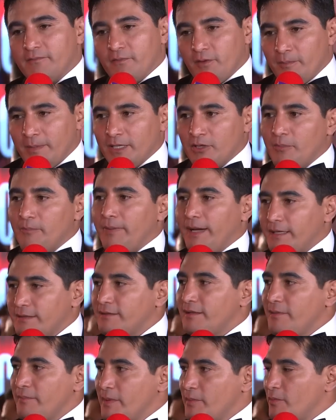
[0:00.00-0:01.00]
formando
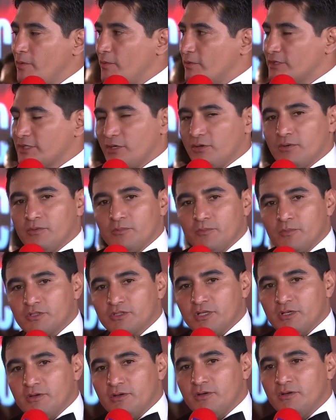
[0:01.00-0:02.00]
parte del mismo boxeo, un
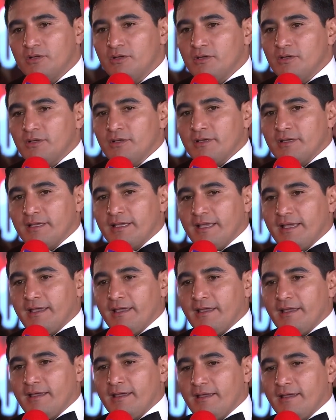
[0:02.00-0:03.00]
boxeo
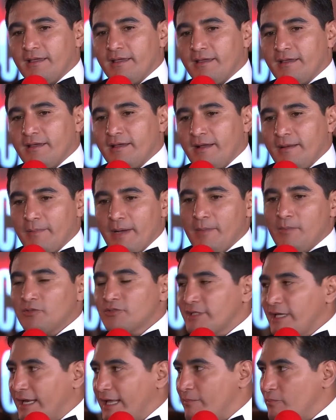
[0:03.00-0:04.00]
que
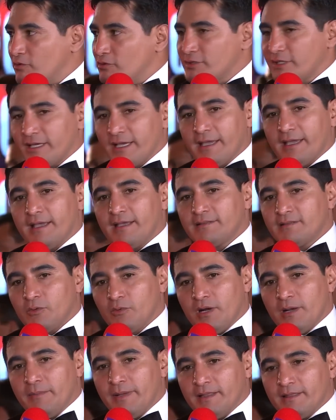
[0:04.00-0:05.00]
amamos, queremos y que
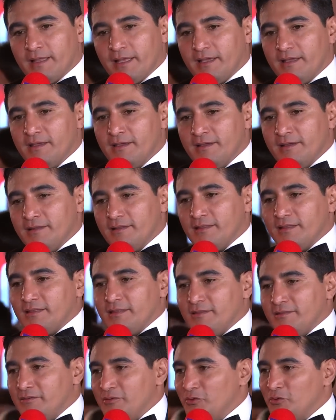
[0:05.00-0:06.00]
seguramente
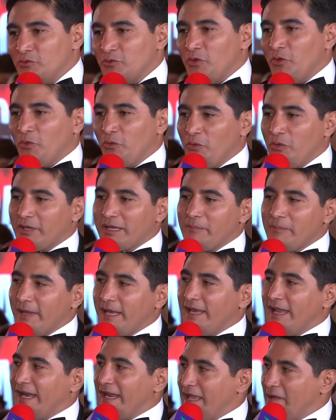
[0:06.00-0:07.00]
no dudo que
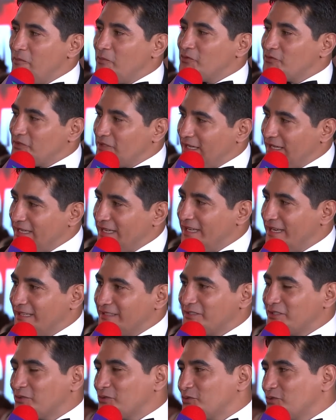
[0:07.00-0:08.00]
pelearemos ahí en
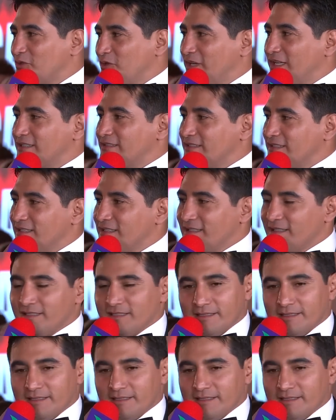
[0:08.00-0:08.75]
las discusiones Así